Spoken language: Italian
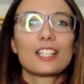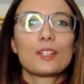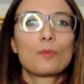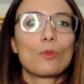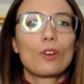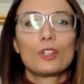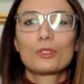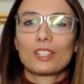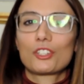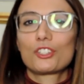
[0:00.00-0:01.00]
che può
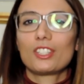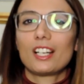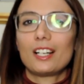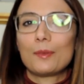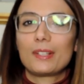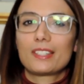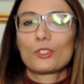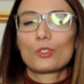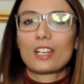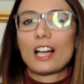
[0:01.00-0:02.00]
aiutarci a
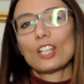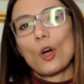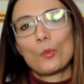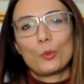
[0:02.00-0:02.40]
mezza giornata